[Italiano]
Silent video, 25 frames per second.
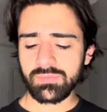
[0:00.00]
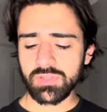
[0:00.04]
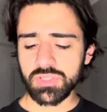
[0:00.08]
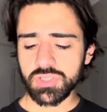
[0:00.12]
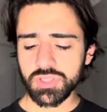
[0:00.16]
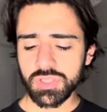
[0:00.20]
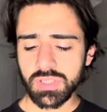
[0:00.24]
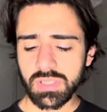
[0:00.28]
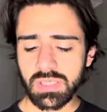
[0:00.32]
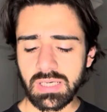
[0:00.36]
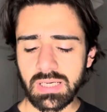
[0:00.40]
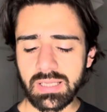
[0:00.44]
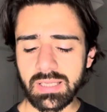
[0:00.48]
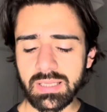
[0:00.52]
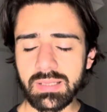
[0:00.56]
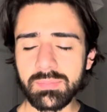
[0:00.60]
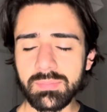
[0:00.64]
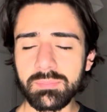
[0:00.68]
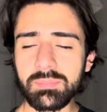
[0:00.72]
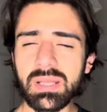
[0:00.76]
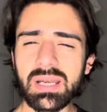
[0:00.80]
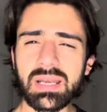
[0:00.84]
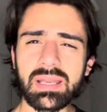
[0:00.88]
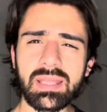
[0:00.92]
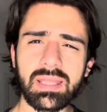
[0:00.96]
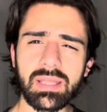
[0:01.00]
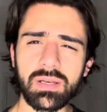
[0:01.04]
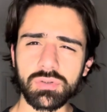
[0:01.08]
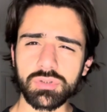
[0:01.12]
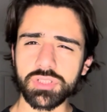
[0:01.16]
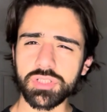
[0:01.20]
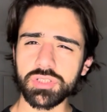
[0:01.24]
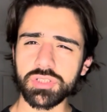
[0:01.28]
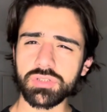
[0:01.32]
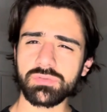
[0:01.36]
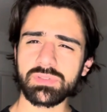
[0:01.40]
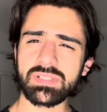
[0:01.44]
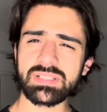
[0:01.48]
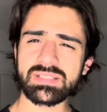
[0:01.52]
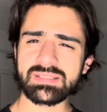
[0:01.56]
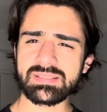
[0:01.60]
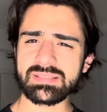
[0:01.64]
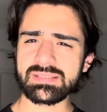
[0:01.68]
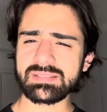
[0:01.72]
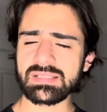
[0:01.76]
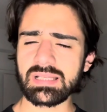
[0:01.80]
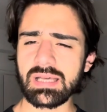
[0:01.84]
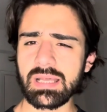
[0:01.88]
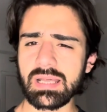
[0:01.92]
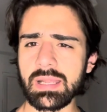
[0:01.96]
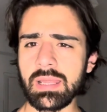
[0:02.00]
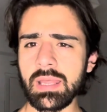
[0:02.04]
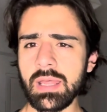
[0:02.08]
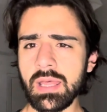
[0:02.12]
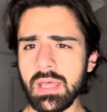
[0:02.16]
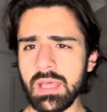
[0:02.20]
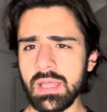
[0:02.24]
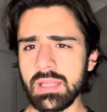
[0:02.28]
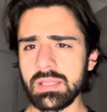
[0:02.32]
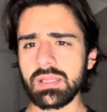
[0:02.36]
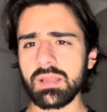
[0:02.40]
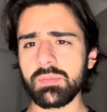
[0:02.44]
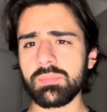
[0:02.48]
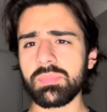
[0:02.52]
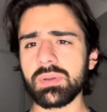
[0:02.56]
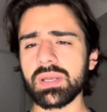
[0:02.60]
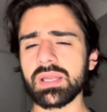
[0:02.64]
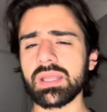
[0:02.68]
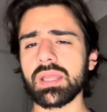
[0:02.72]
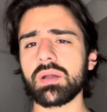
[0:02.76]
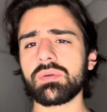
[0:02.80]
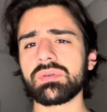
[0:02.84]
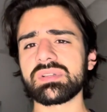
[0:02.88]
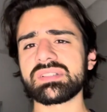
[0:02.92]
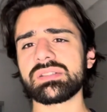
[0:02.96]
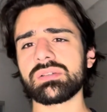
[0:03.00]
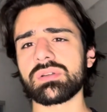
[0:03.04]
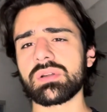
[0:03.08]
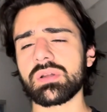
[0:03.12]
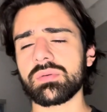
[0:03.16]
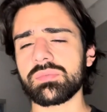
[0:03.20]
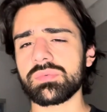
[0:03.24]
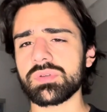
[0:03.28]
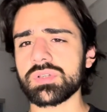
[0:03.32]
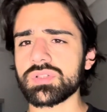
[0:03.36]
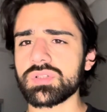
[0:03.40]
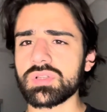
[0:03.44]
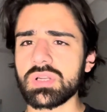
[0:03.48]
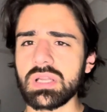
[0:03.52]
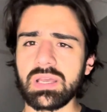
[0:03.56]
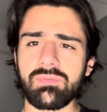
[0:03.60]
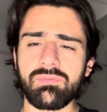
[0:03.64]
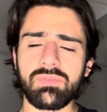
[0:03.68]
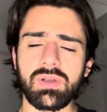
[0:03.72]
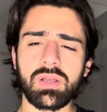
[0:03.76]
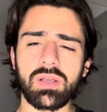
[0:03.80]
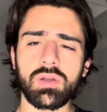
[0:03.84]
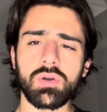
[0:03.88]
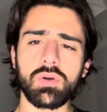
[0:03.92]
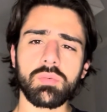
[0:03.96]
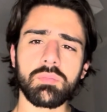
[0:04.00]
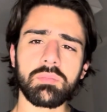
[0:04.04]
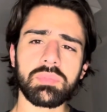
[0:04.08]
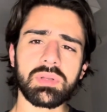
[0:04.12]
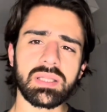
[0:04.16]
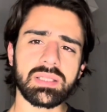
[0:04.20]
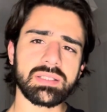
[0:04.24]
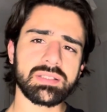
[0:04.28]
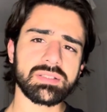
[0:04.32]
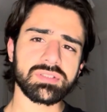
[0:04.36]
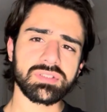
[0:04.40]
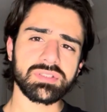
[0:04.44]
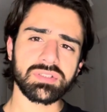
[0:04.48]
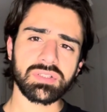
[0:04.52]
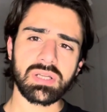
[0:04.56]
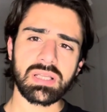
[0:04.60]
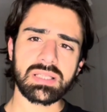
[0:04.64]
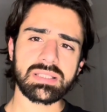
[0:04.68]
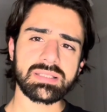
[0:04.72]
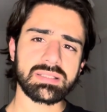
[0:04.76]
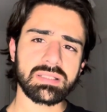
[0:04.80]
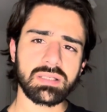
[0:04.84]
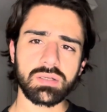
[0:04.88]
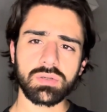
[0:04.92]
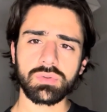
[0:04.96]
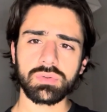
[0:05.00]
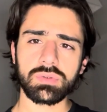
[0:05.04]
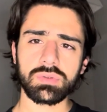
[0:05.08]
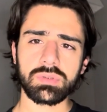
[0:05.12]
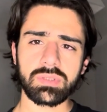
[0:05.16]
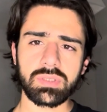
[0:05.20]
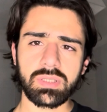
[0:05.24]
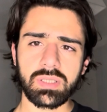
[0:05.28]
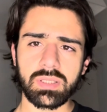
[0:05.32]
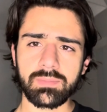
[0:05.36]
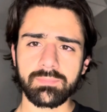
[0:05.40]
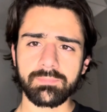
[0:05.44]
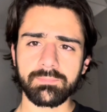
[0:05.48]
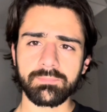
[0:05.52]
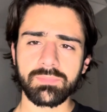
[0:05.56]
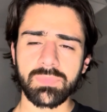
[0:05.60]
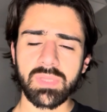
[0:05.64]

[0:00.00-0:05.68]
in generale, nel perché non ci dovresti stare, nel perché questa è una persona che va in completa dissonanza con te.